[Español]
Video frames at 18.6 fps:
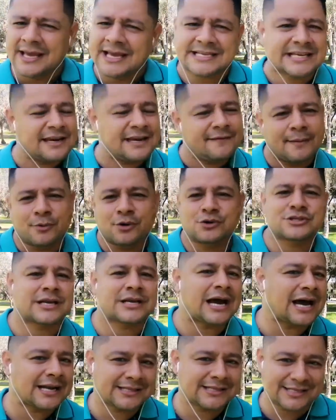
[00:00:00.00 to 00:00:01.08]
Escribámonos
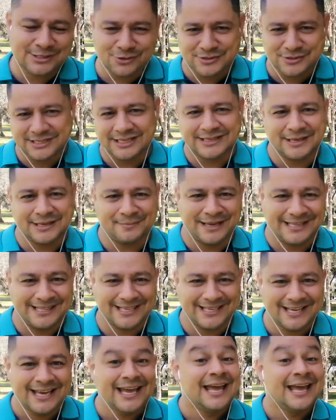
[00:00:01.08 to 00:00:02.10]
cartas constantemente.